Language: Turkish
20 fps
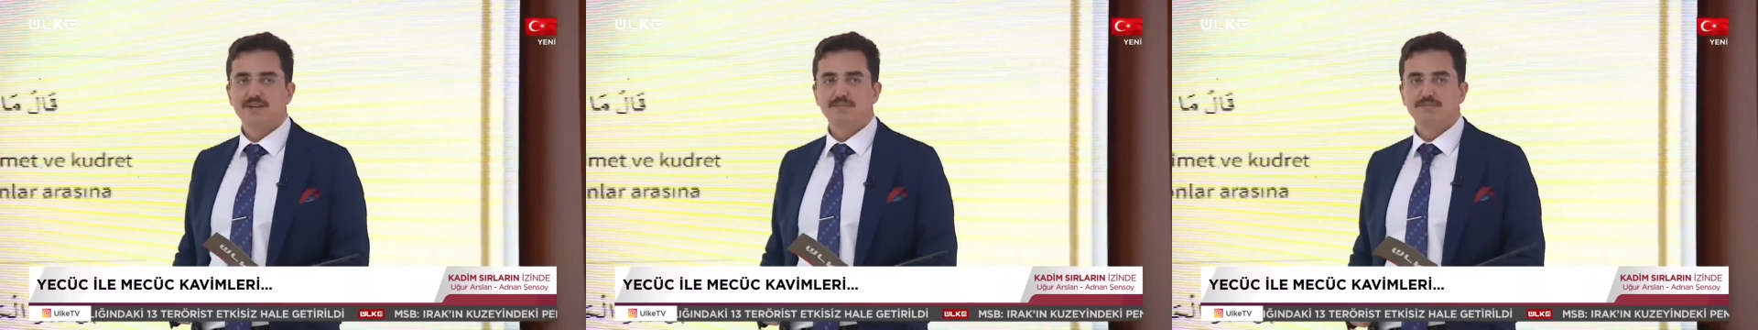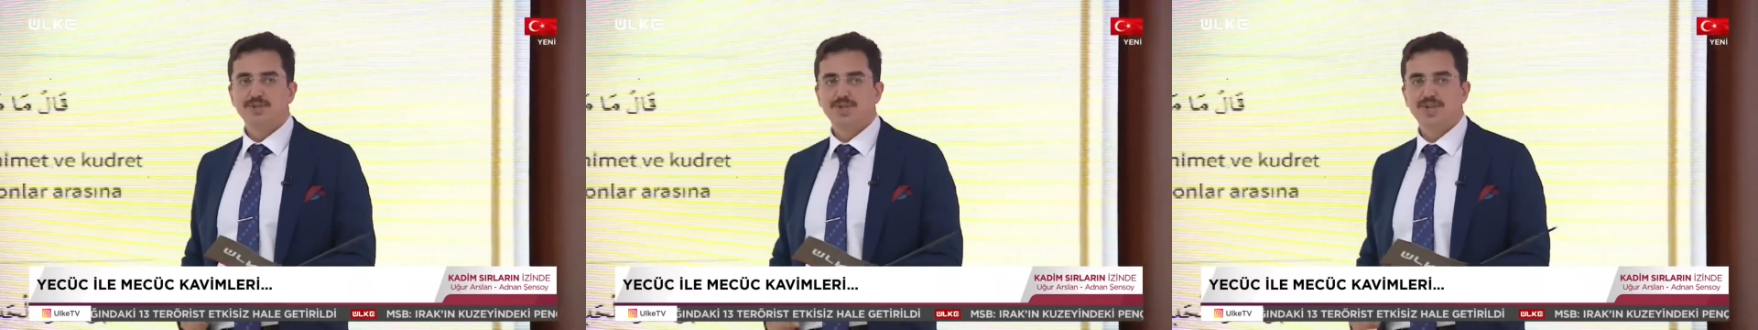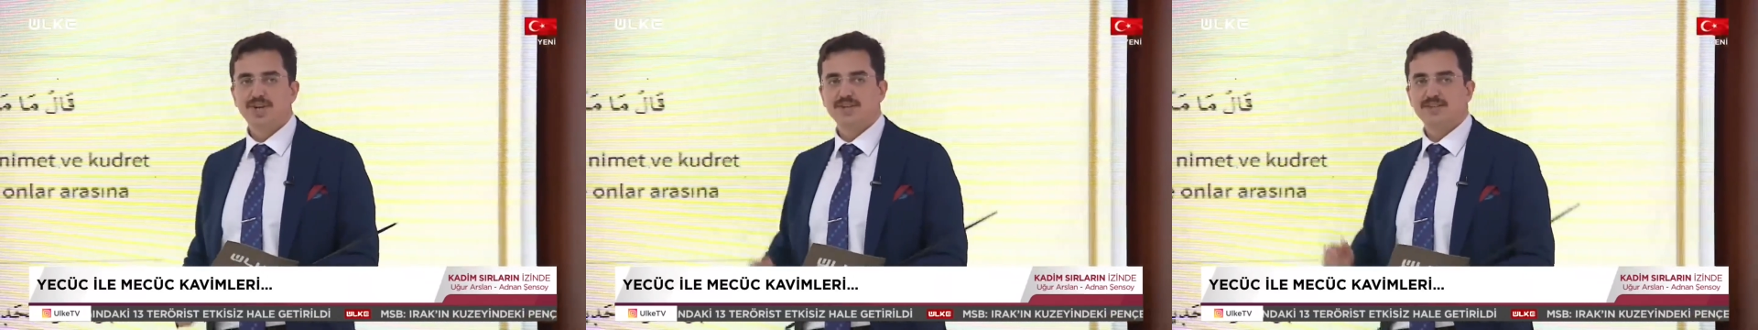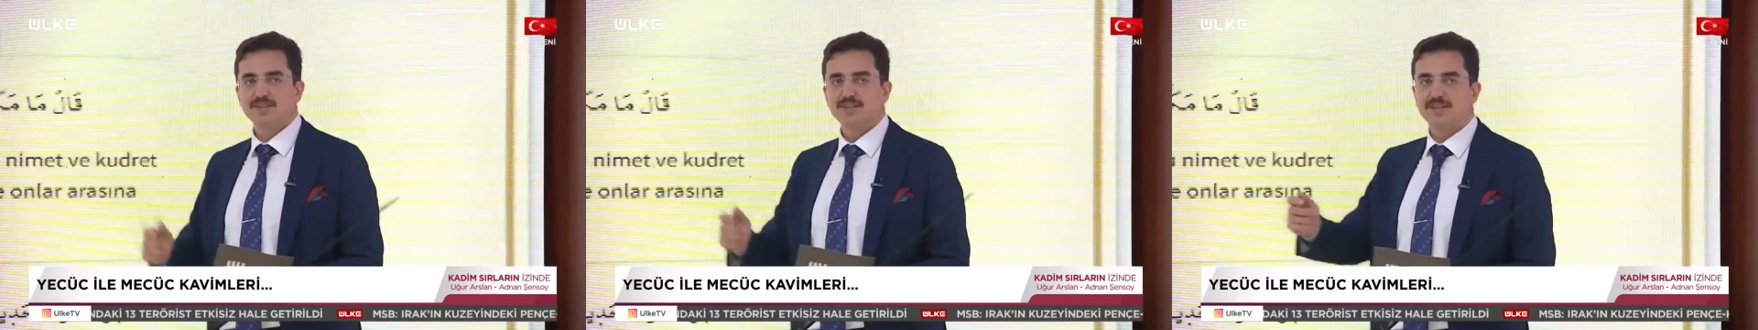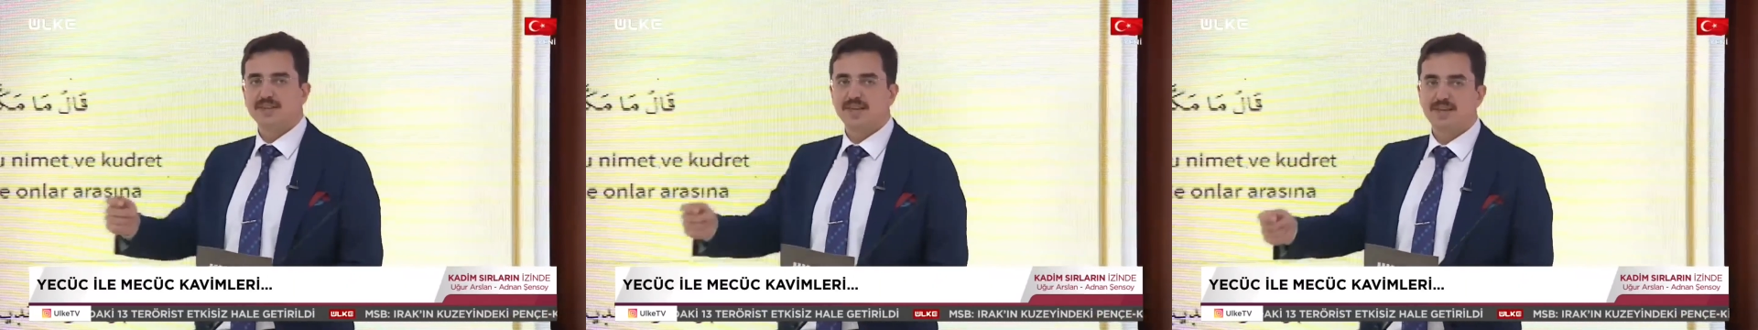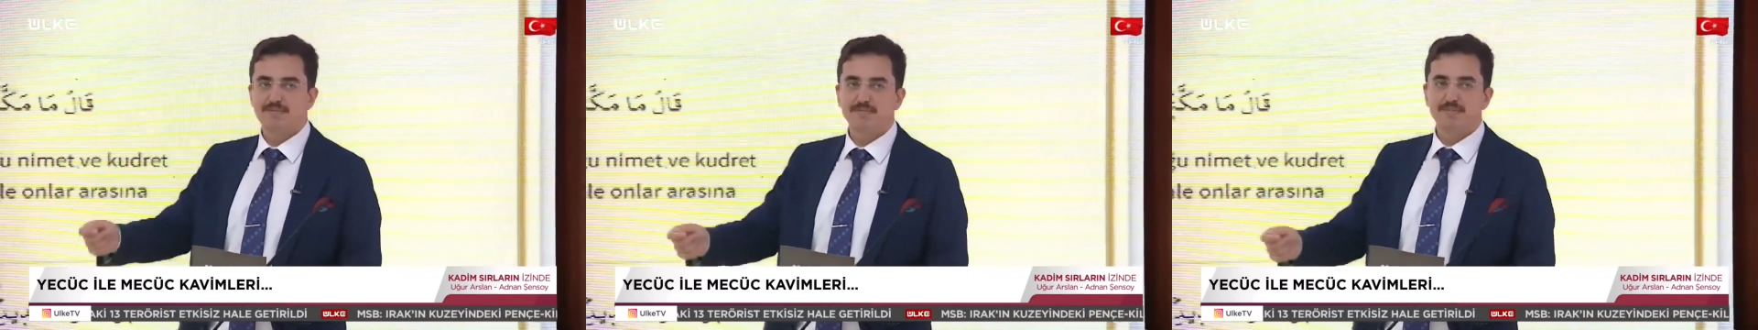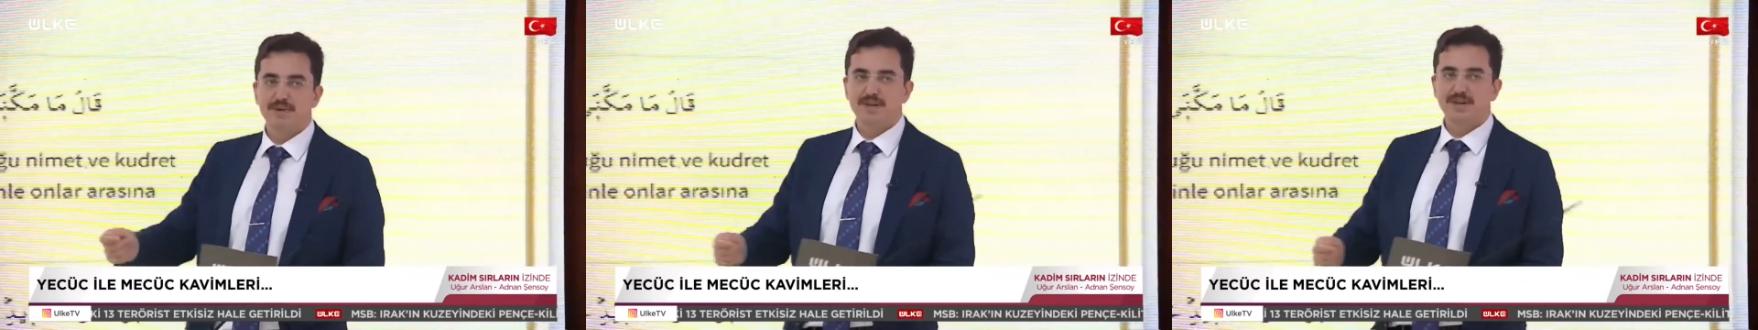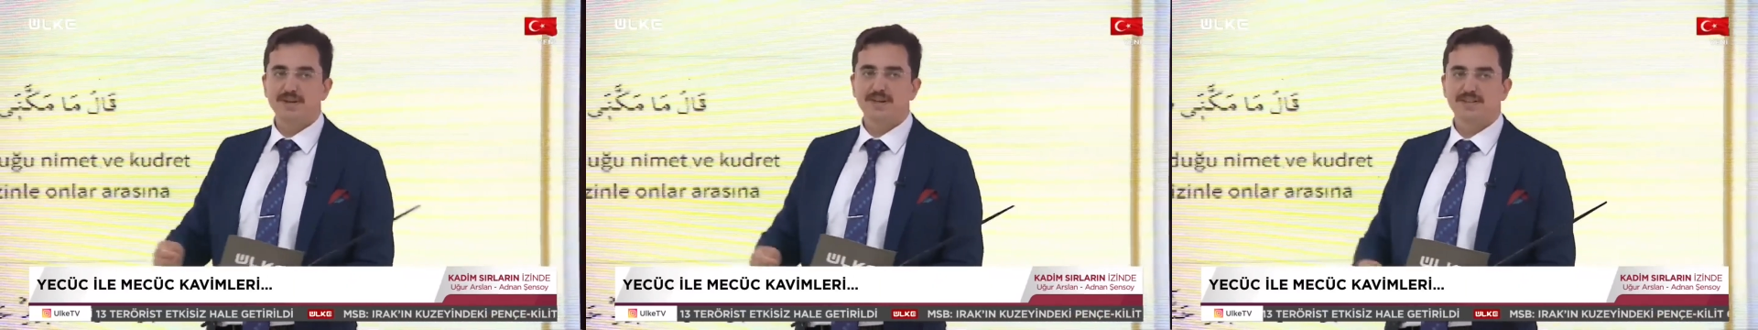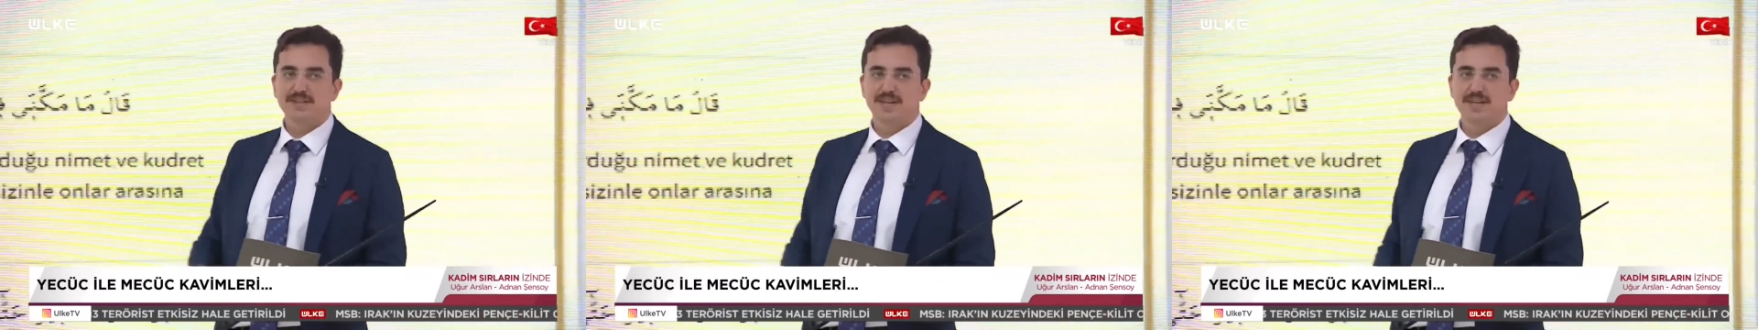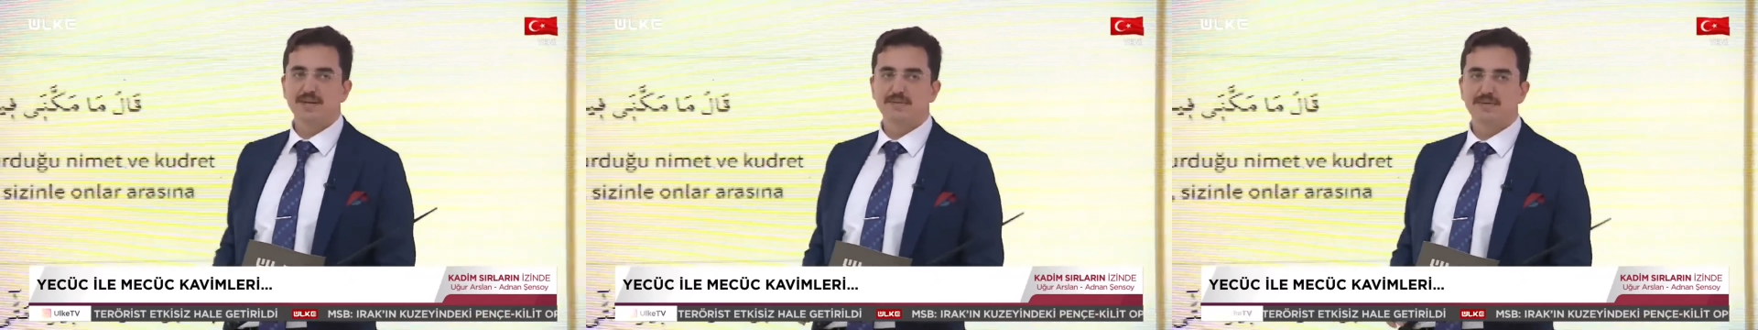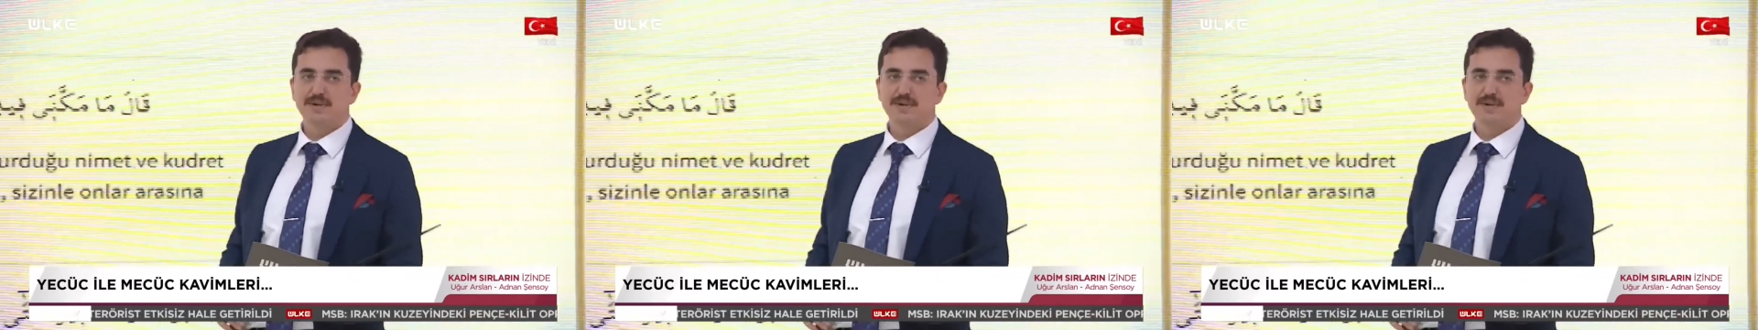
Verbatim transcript: bir şey satayım, para kazanayım.